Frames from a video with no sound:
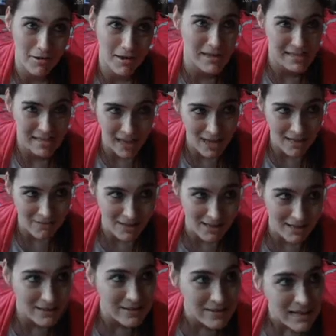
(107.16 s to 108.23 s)
euch.
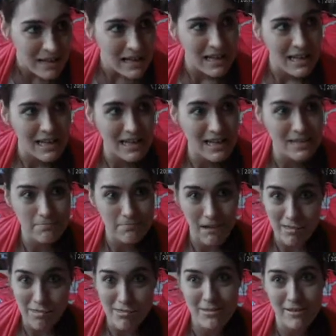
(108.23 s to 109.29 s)
Aber ich
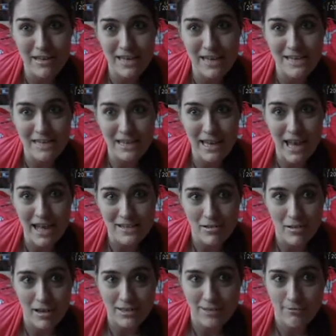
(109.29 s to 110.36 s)
persönlich
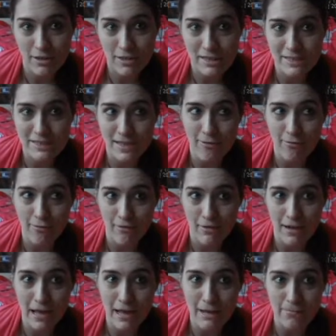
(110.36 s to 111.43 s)
rate euch wirklich
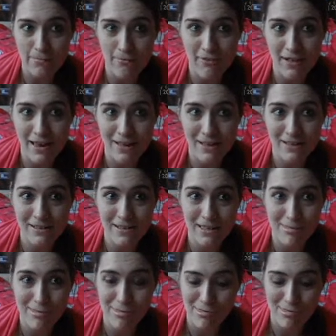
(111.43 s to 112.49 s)
davon ab, weil
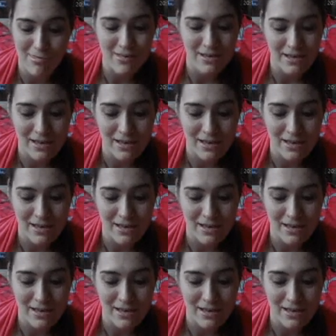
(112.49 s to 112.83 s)
es